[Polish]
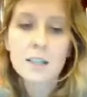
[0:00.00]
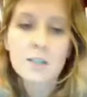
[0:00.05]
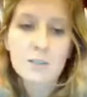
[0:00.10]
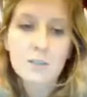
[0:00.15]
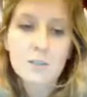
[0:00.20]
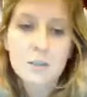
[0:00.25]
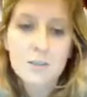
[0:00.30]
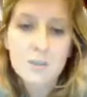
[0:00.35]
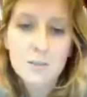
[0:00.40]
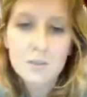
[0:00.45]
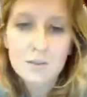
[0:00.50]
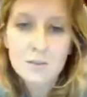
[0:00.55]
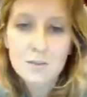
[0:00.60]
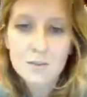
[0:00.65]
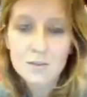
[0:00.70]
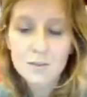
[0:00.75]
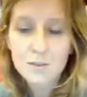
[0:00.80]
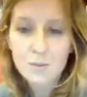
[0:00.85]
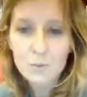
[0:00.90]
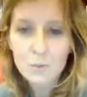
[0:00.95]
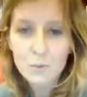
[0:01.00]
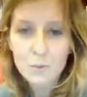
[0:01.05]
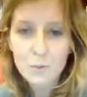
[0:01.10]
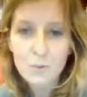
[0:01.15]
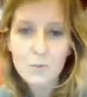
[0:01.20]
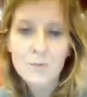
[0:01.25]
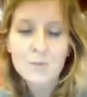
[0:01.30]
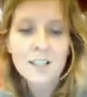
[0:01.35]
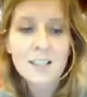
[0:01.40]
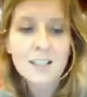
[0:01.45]
Jak to
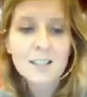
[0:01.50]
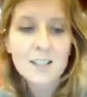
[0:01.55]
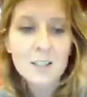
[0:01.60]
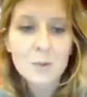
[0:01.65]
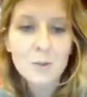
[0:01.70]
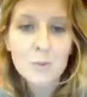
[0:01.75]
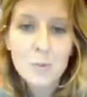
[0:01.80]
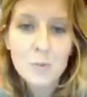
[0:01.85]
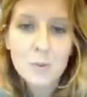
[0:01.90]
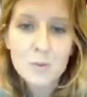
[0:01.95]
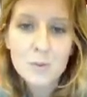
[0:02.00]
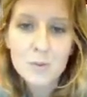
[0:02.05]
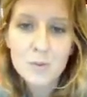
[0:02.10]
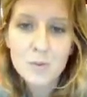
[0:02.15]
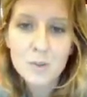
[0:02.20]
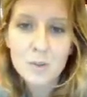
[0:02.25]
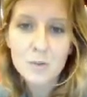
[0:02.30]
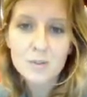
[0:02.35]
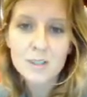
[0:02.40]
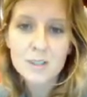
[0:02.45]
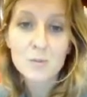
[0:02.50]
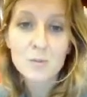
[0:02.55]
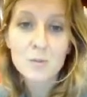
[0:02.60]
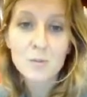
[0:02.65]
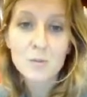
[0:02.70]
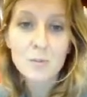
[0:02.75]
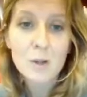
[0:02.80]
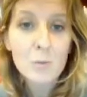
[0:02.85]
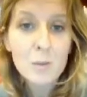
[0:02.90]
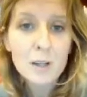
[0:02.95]
celnie i w punkt ujął
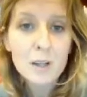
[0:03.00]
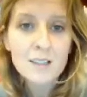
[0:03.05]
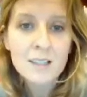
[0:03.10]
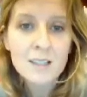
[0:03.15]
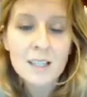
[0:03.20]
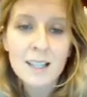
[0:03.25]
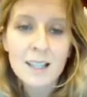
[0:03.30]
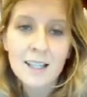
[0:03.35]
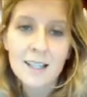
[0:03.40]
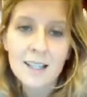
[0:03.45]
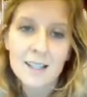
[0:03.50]
Zygmunt Bauman,